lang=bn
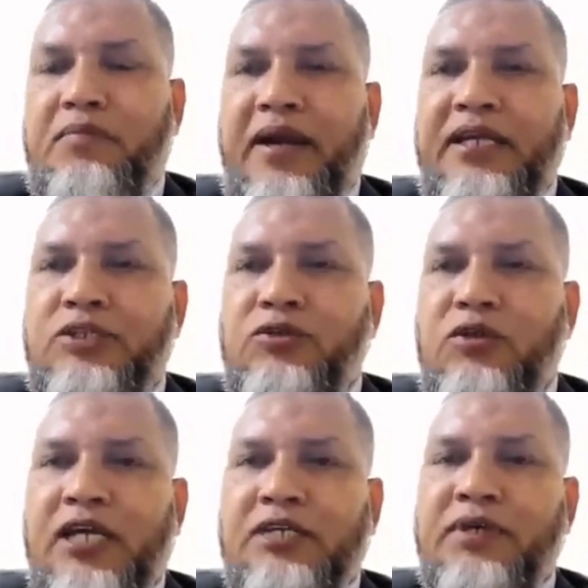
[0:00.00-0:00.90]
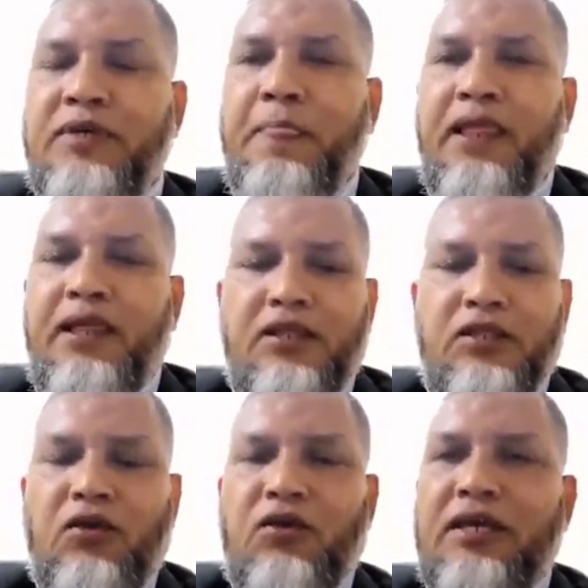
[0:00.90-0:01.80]
মাইন্ডে চলে আসবে
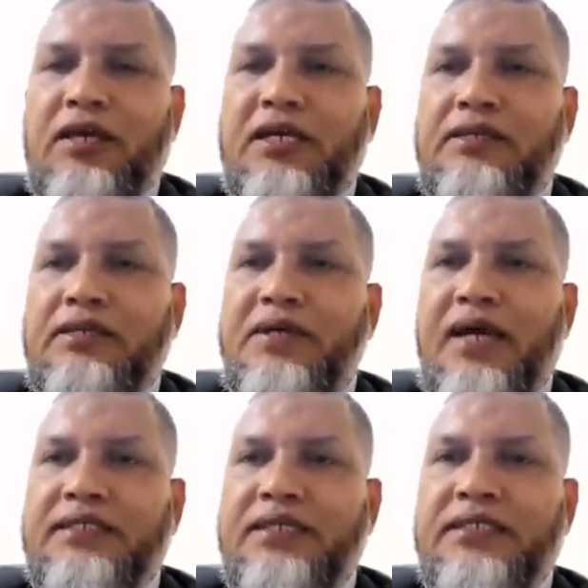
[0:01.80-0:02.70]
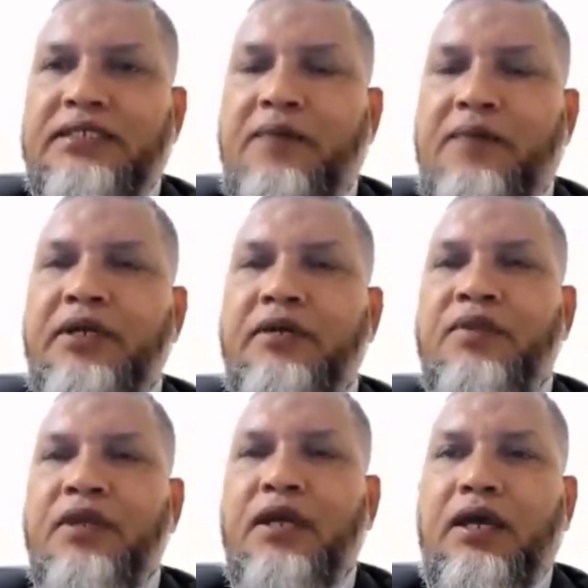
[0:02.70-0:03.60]
তখন দেখা যাবে আস্তে আস্তে আপনি
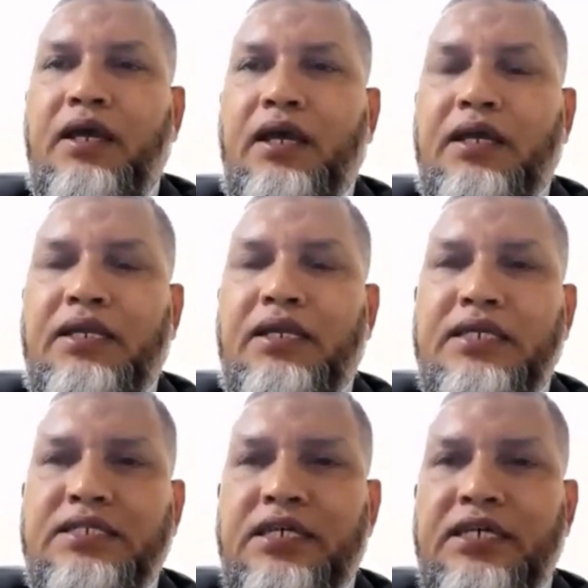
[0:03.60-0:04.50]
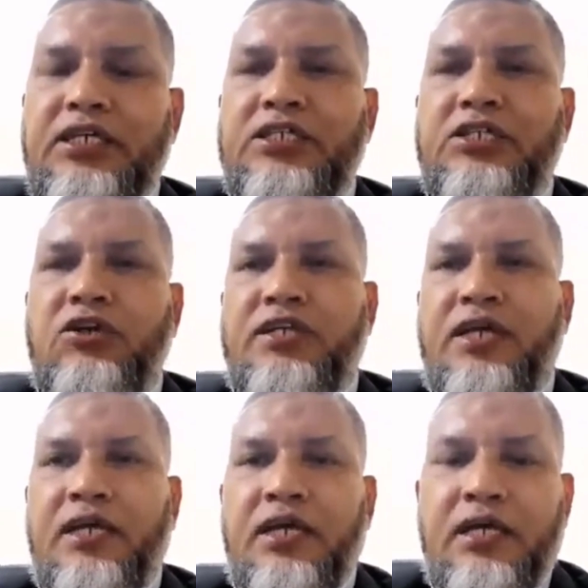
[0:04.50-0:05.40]
এই নিচের যে ছয়টা
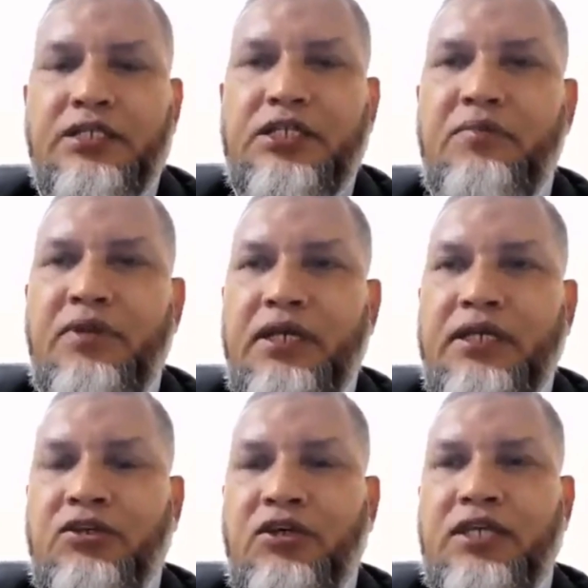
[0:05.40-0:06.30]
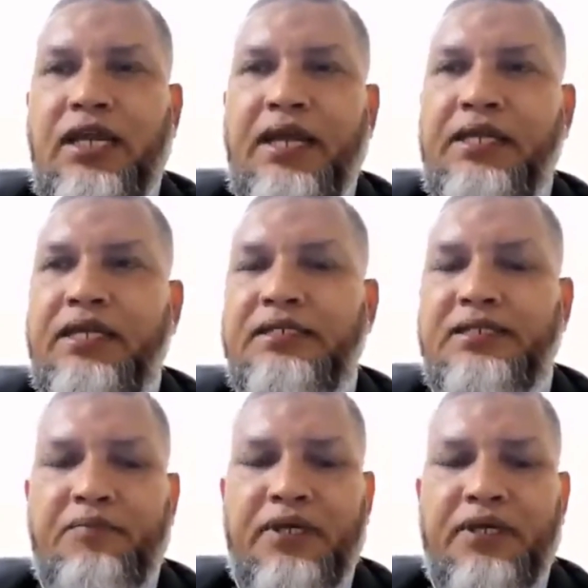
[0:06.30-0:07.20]
টিম নিয়ে ছয়টা লাইন নিয়ে যে
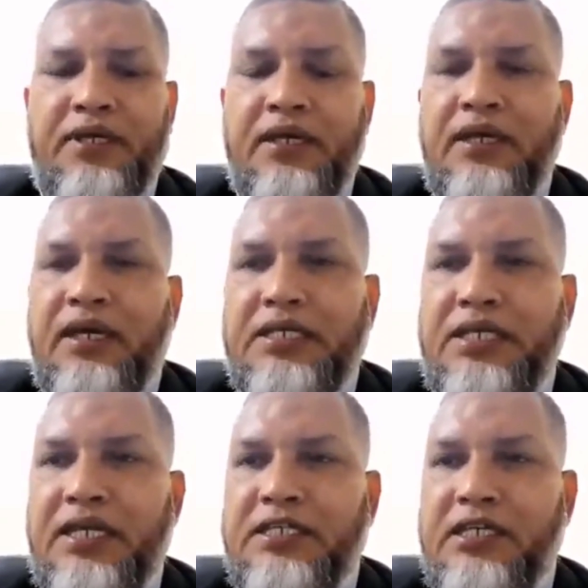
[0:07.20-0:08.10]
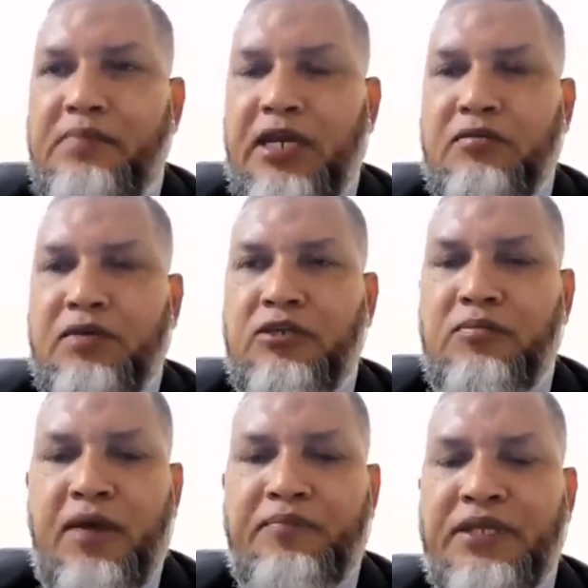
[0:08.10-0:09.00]
আপনি বানানোর মাধ্যমে
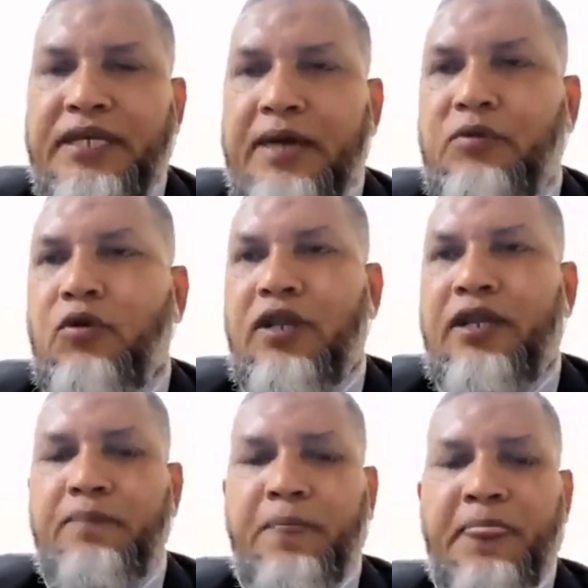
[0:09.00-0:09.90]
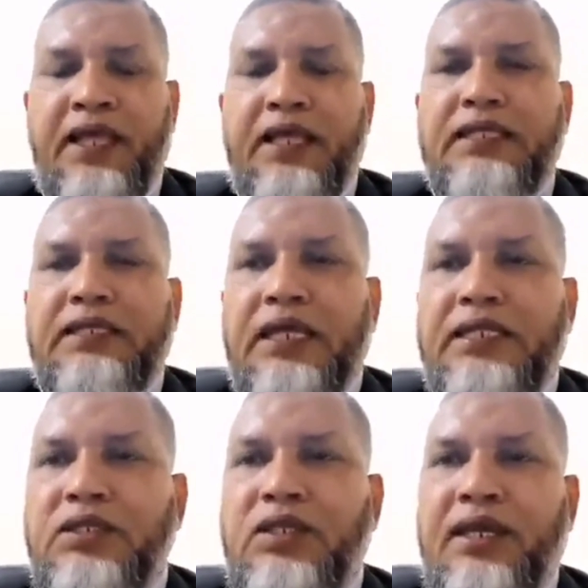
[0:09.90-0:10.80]
আপনি ডায়মন্ড হলেন
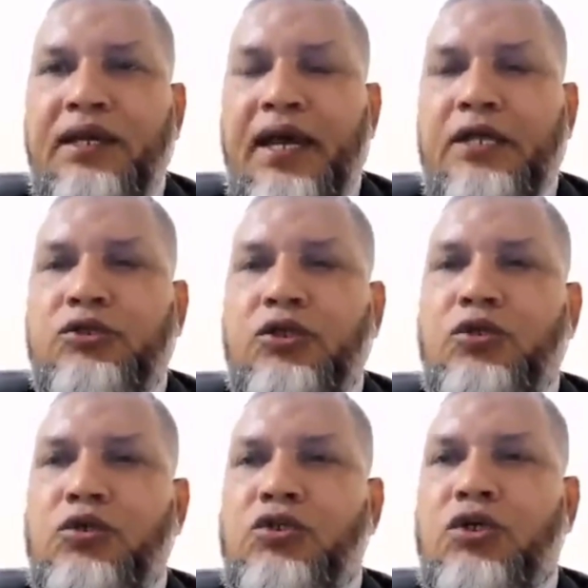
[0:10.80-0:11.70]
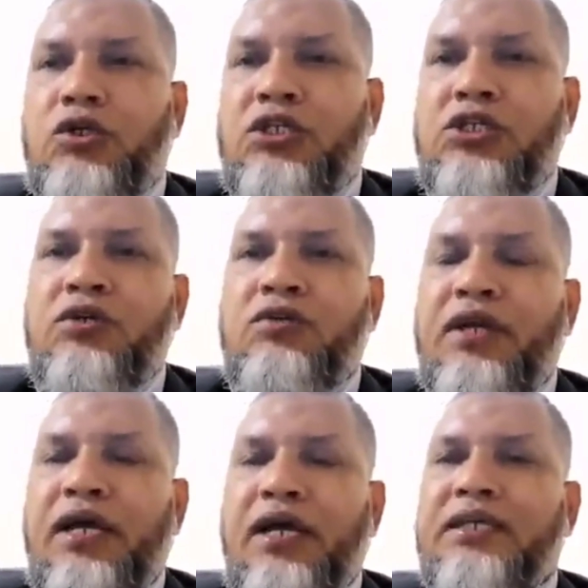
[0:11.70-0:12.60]
তাদের থেকে একজন দুইজন তিনজন করে
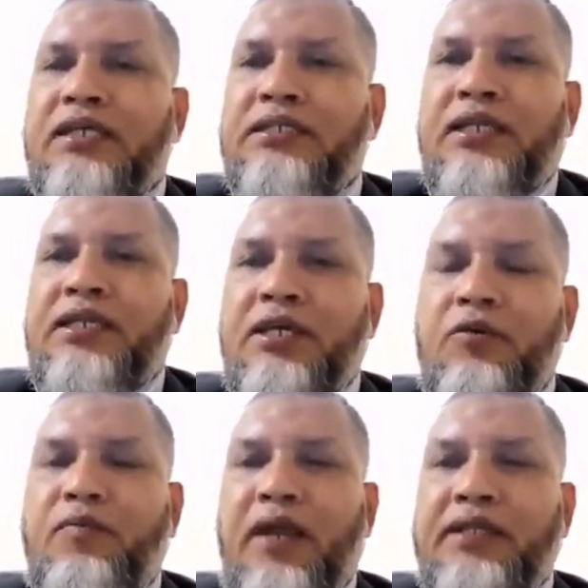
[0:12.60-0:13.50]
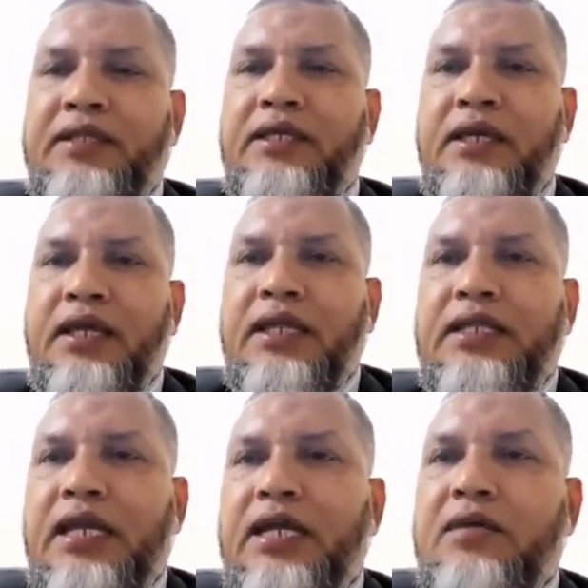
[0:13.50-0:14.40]
আস্তে আস্তে তাদেরকেও প্ল্যান দেন
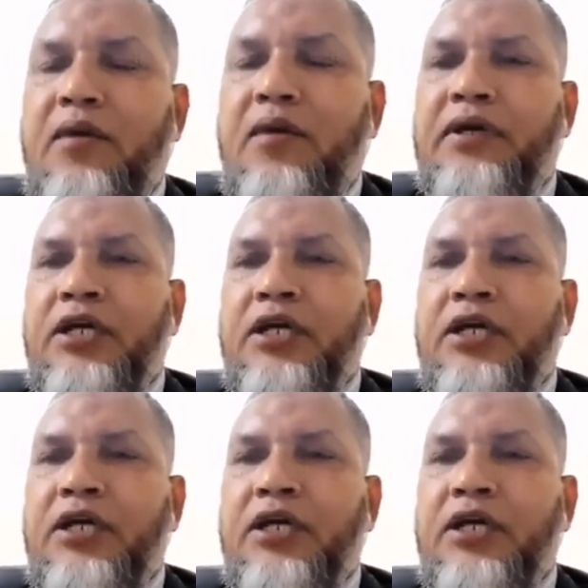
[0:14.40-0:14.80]
তারা কিভাবে